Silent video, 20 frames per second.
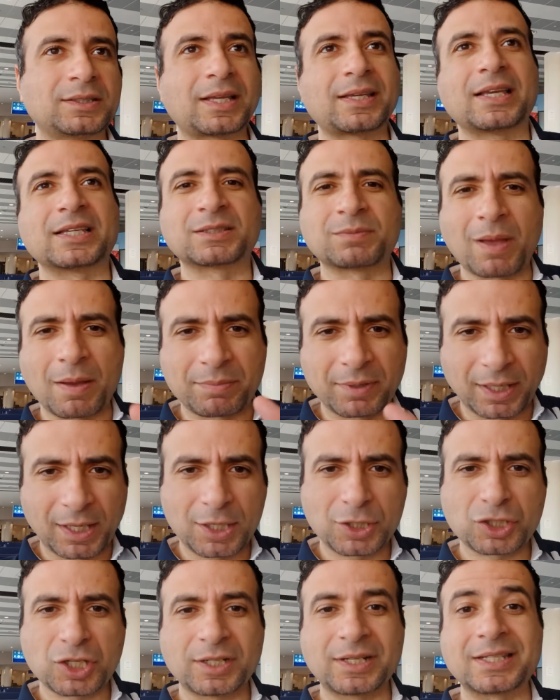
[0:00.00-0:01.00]
زي اسم
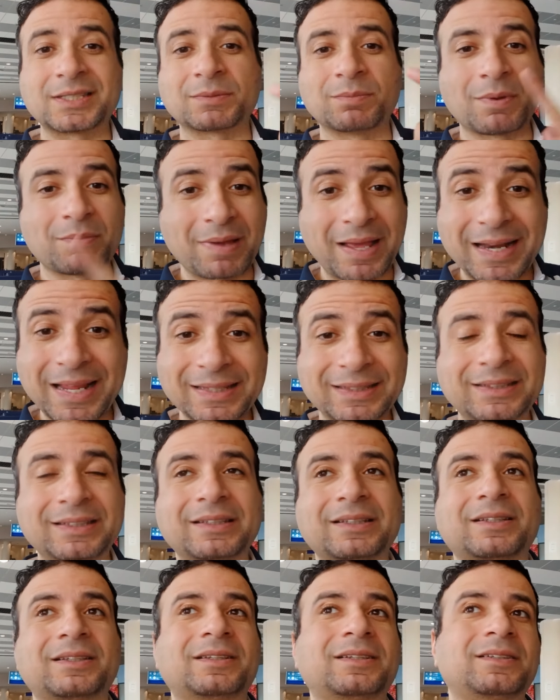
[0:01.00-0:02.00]
ابلكيشن اسم
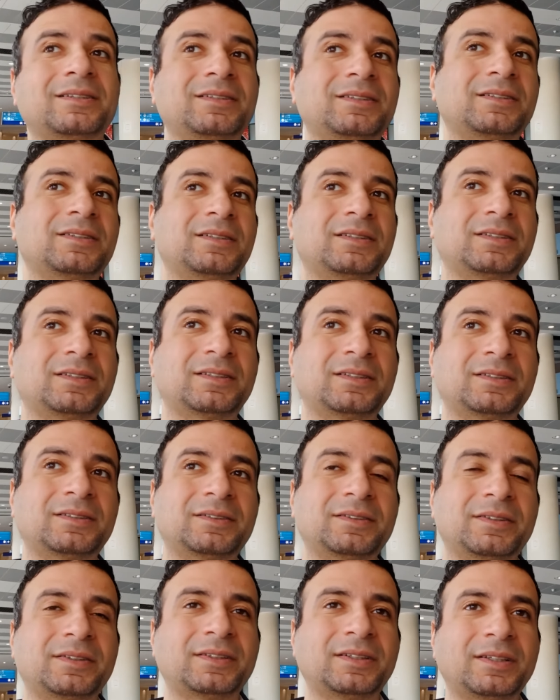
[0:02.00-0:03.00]
بلد
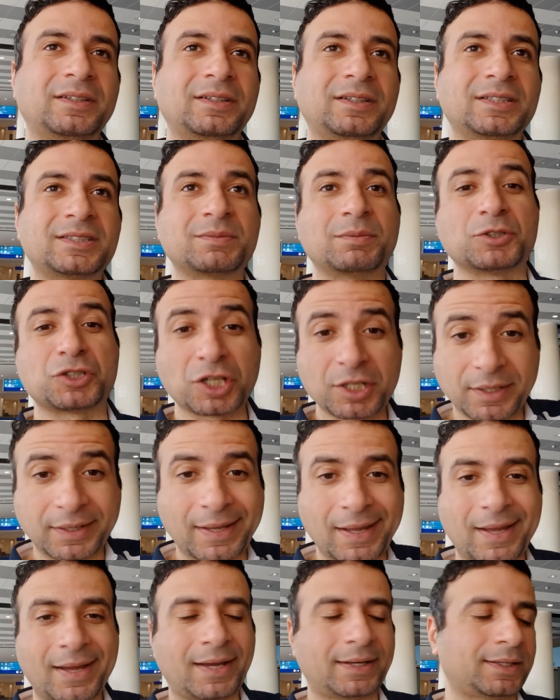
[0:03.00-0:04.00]
اسم
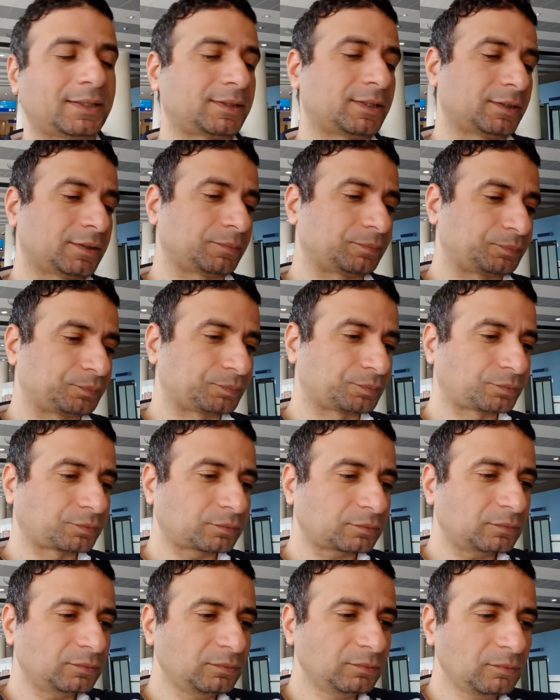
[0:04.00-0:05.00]
شركه حاجات كده
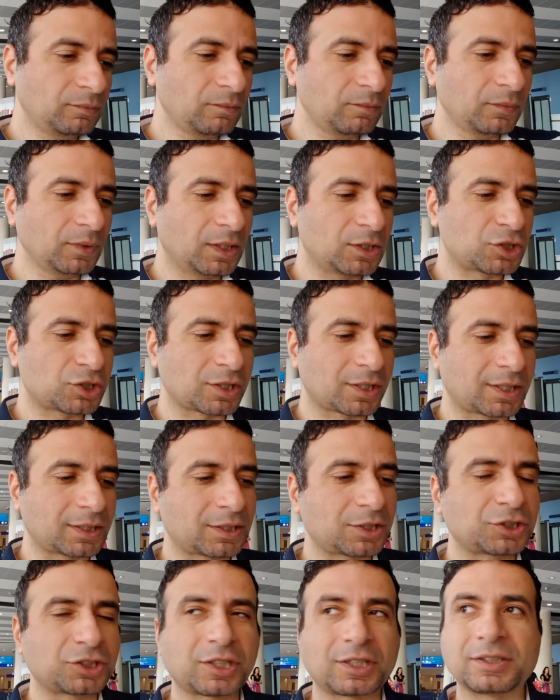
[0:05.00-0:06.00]

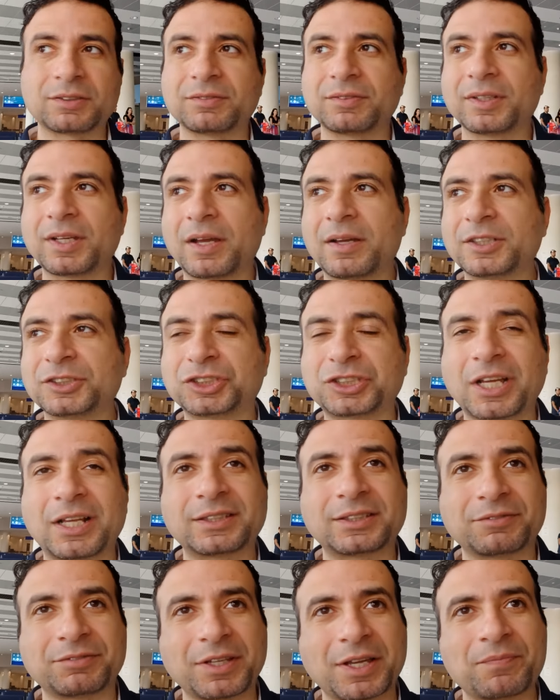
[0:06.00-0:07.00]
الشركات اللي اشتريت فيها
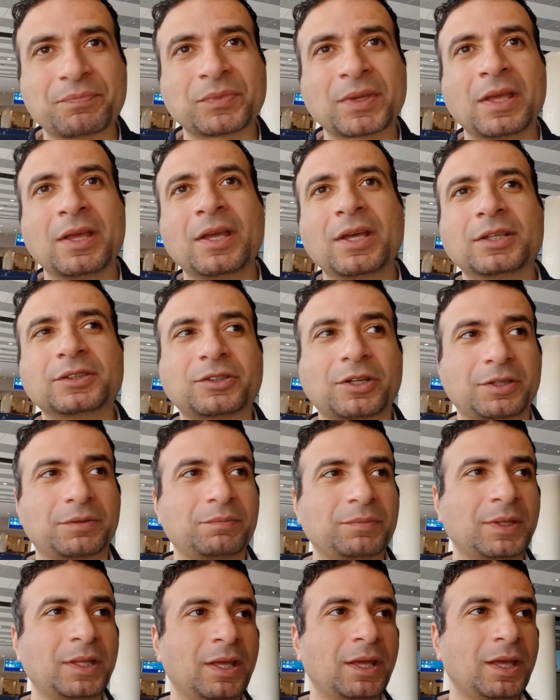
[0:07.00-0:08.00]
اشتغلت فيها طيب
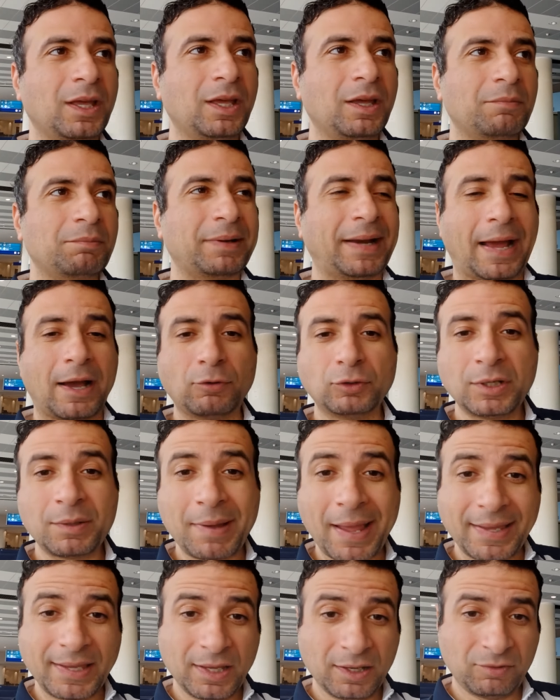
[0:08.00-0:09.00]
بنحاول
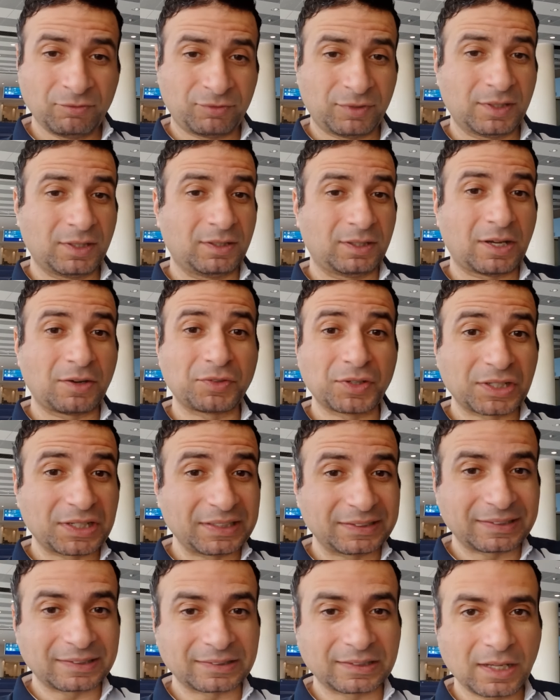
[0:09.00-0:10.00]
نبين في الكفر
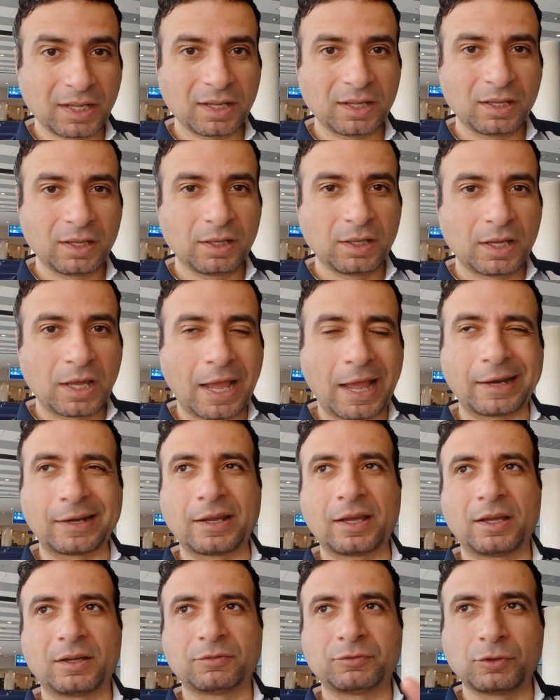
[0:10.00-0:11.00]
ليتر ده
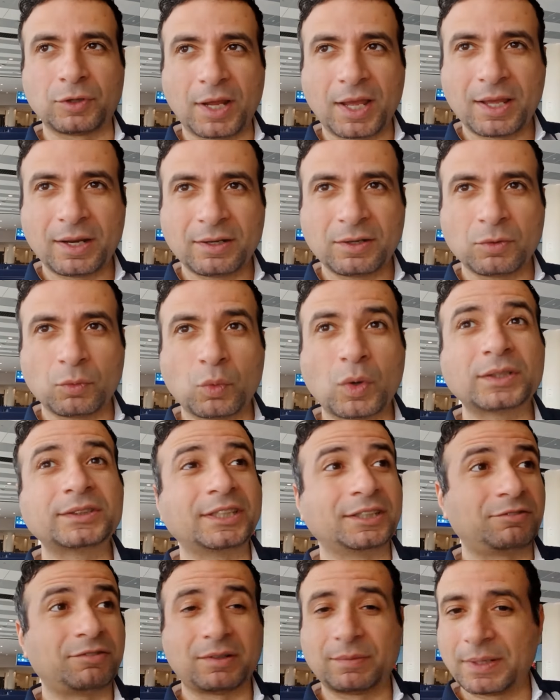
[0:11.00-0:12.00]
انا فلان
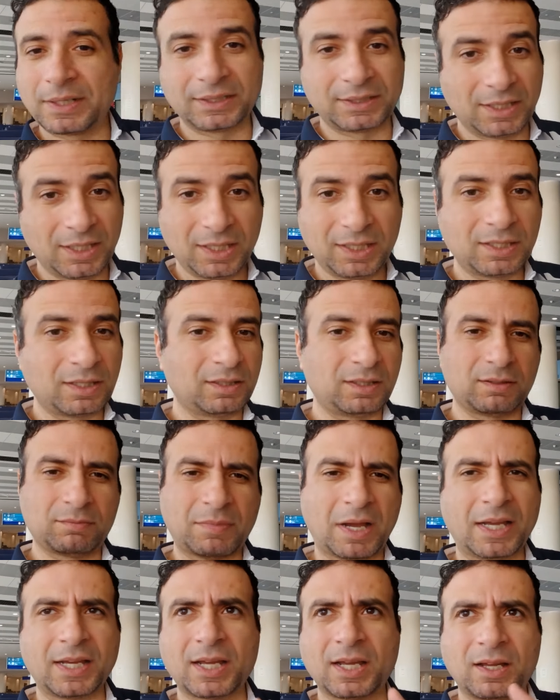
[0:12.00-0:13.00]
وضعي في البلد ايه
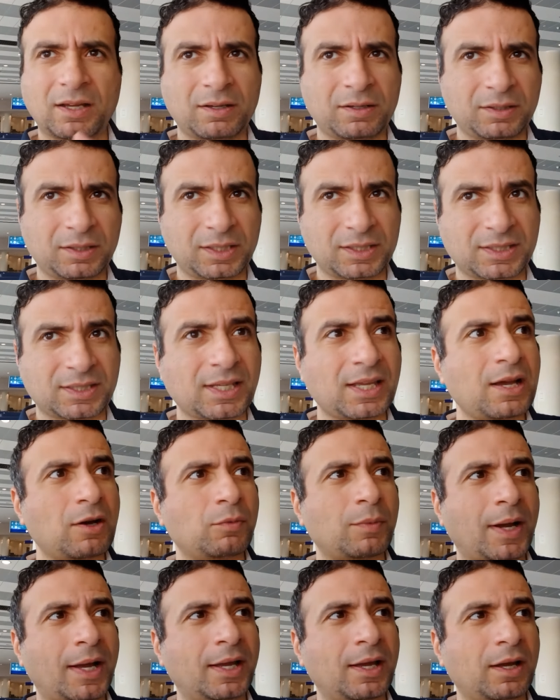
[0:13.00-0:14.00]
معايا جنسيه
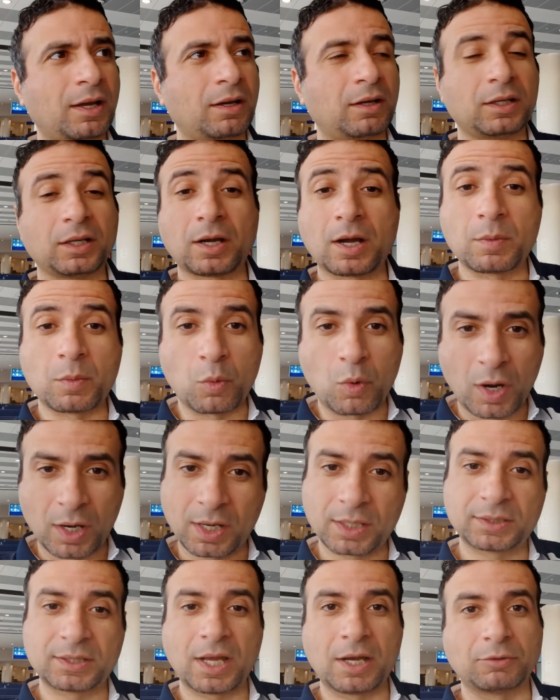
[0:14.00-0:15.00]
او معايا اقامه
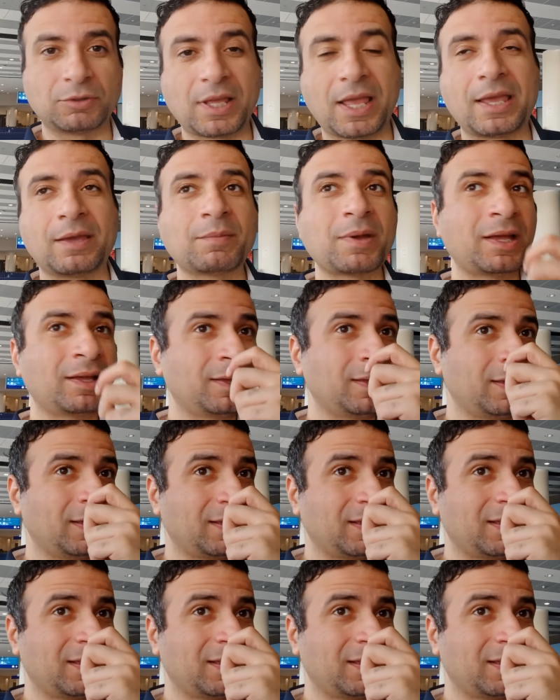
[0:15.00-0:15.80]
مؤقته او دائمه